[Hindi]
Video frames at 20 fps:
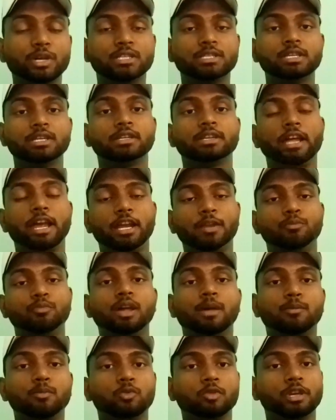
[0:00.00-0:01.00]
पैसे डाइट
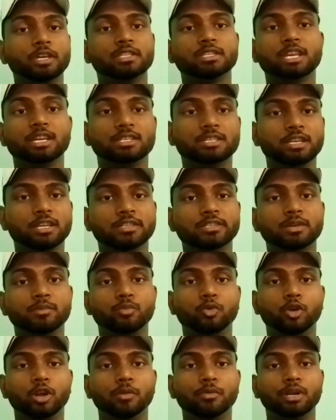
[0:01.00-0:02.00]
में आप लोग किस तरह अच्छे से
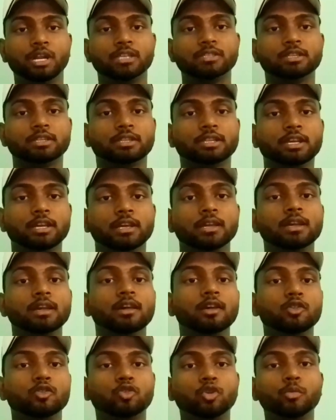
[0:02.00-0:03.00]
बॉडी बना सकते हैं
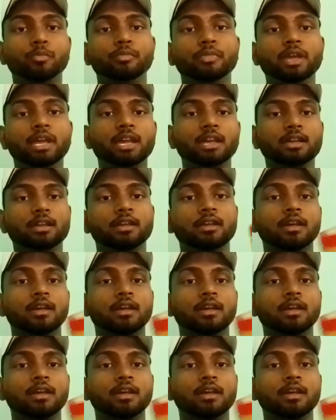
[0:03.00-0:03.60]
तो मैं